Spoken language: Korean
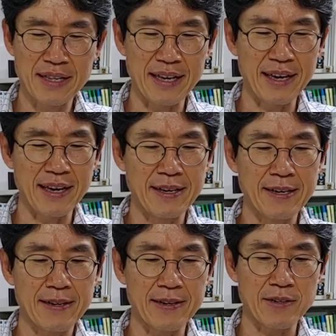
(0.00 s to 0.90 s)
네,
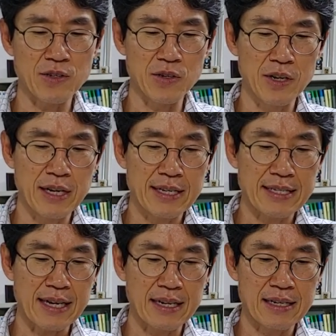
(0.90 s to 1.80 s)
그래서
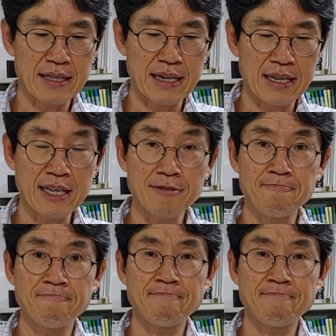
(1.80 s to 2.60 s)
상당히